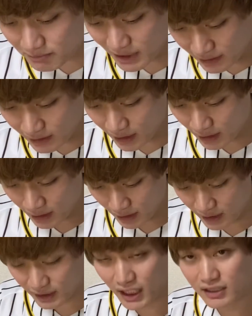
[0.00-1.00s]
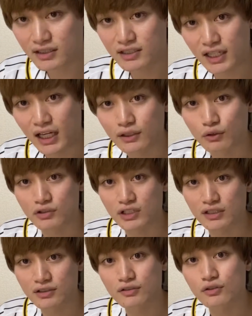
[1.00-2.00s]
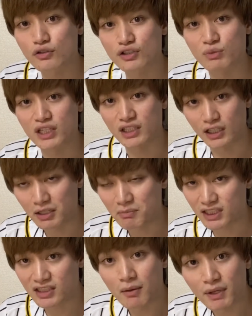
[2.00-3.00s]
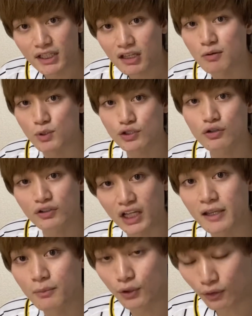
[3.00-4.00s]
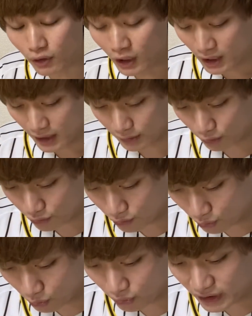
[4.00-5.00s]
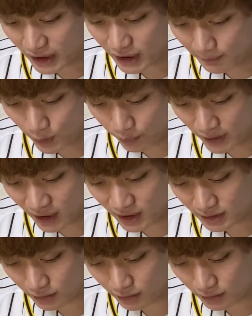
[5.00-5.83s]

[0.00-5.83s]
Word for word: めて、えー、キャッチャーとして出場しましたね。まあ、スタメンではもちろんないものの、えー、途中交代でもファース